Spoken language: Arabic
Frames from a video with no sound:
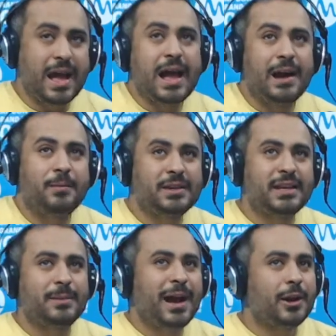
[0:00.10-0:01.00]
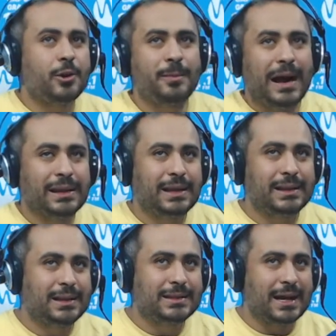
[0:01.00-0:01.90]
نعم ونصير معكم حتى
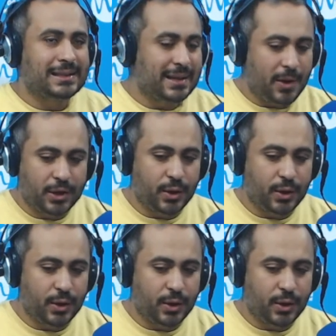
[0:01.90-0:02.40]
لتسعة سبعة